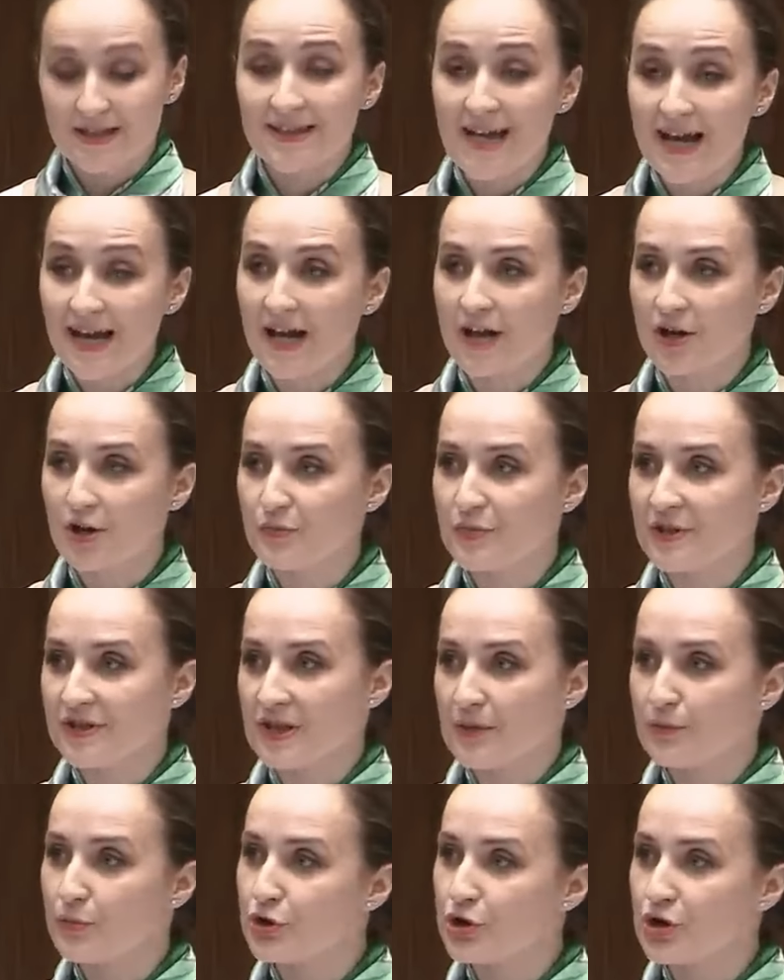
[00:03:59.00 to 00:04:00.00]
Taka
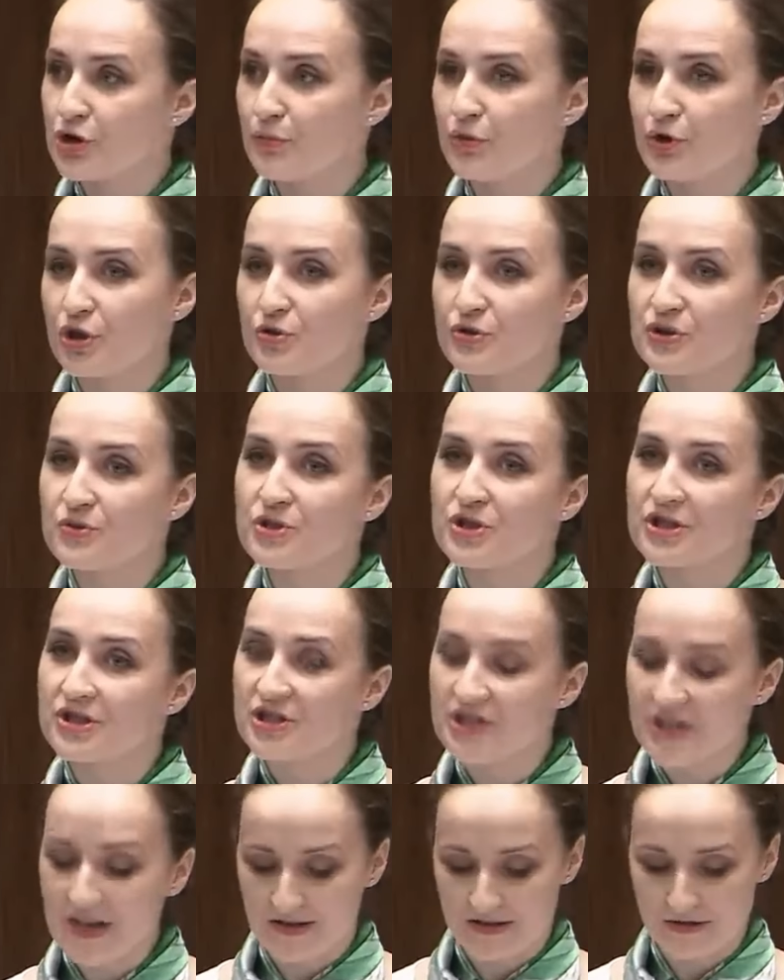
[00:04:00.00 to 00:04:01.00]
kobieta potrzebuje
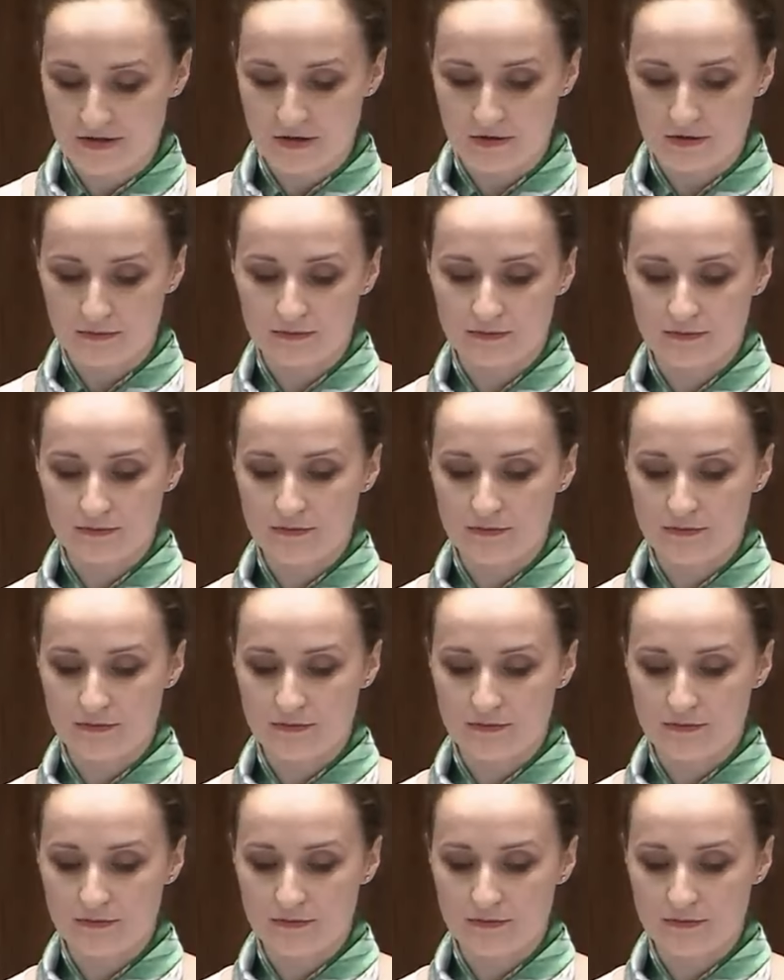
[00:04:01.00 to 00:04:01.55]
usłyszeć jedno.